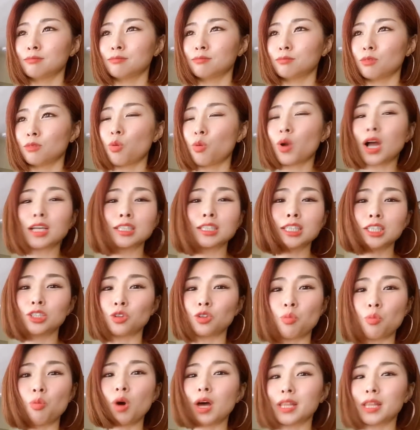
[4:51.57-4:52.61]
おかしいと
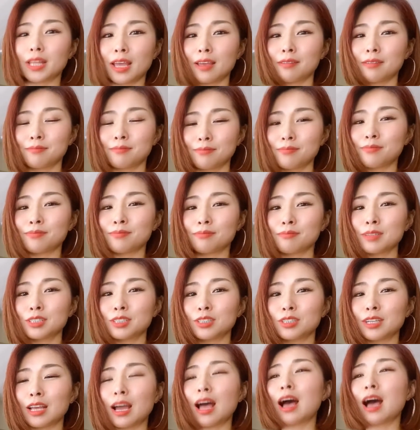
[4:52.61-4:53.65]
思わない、うん、別
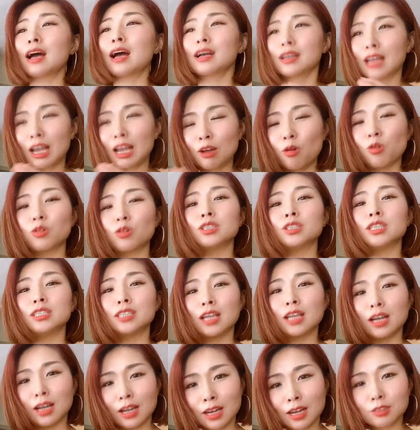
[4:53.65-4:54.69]
にあ外国人だ
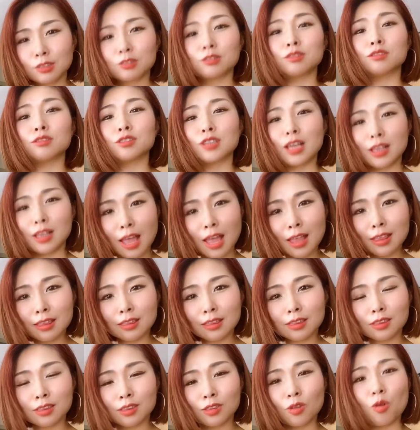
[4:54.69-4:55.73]
からするんだな
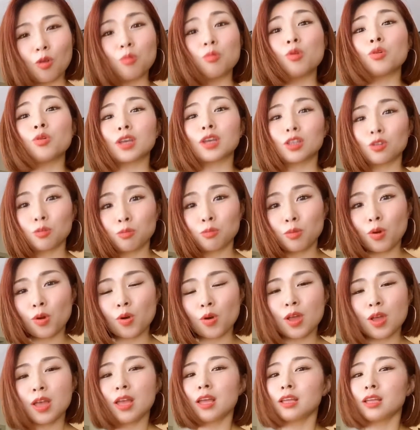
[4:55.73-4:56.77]
と思うけども
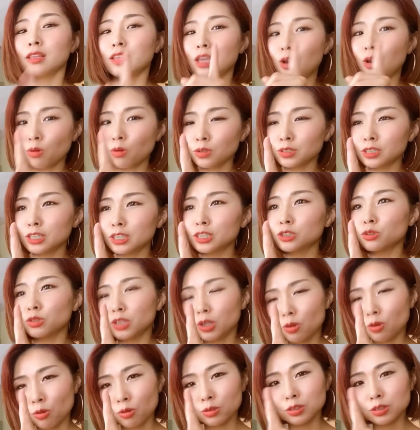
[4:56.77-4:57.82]
日本人と日
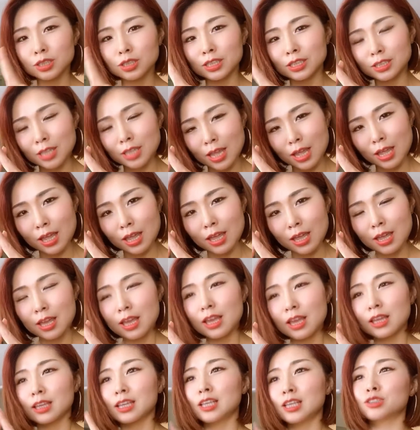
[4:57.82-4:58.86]
本人で
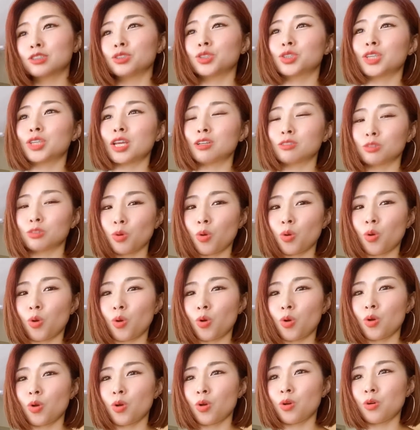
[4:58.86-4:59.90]
キスしてると
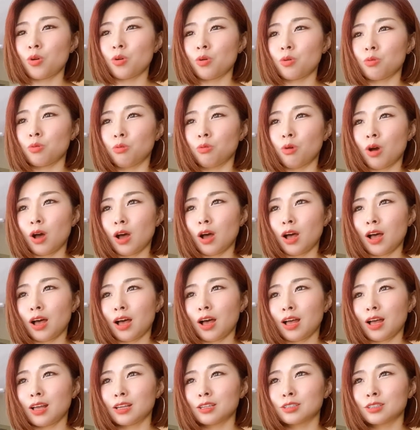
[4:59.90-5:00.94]
うわあ
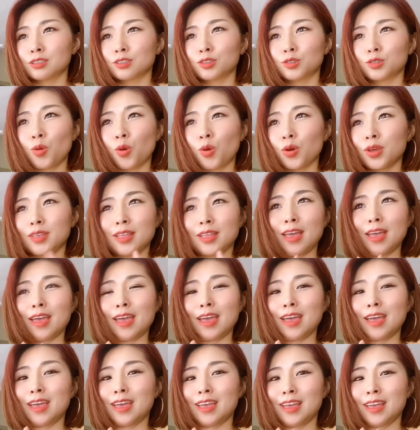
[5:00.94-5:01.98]
すごいね
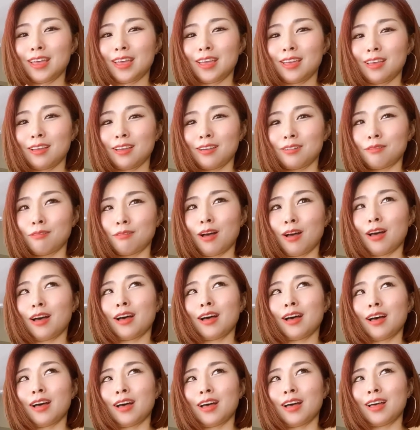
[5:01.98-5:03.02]
わ
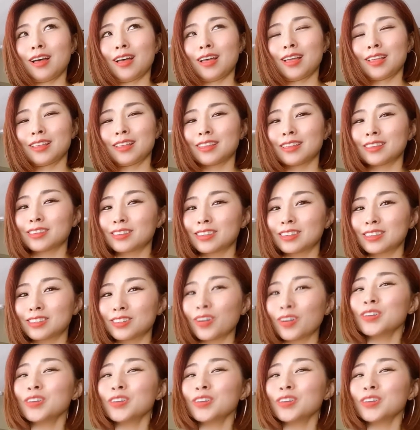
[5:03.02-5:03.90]
あとい